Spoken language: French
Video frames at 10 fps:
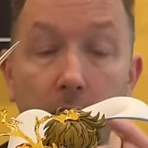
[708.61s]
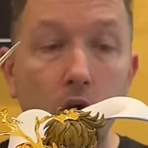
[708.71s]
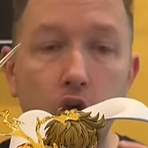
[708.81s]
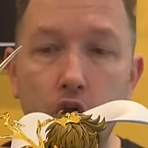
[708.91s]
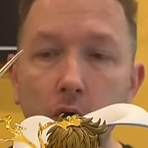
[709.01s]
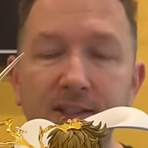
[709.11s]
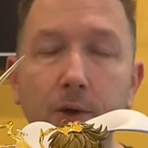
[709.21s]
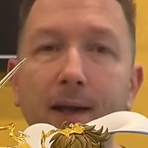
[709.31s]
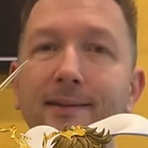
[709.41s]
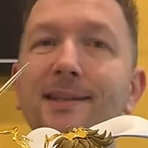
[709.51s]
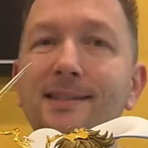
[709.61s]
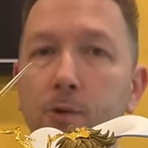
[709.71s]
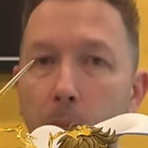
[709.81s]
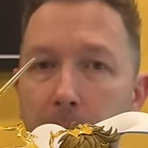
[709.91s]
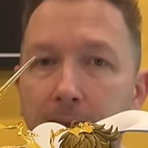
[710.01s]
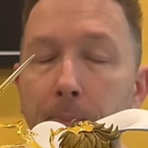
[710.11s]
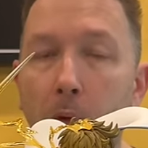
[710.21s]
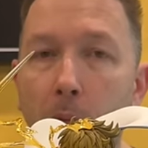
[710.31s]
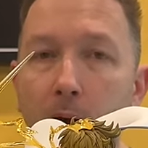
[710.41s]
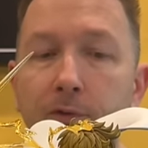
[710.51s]
Chose qui aurait été assez compliquée pour
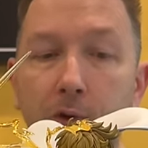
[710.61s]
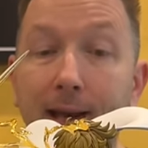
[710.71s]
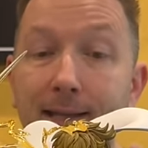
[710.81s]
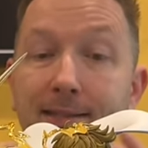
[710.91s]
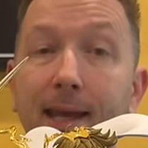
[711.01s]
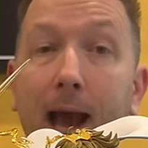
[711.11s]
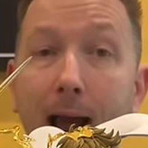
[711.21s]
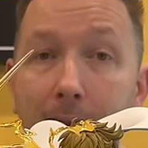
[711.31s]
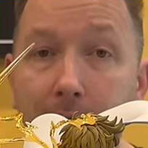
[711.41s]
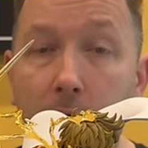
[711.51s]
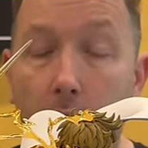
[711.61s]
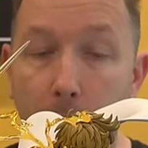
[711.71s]
moi de vous réaliser à l'écran.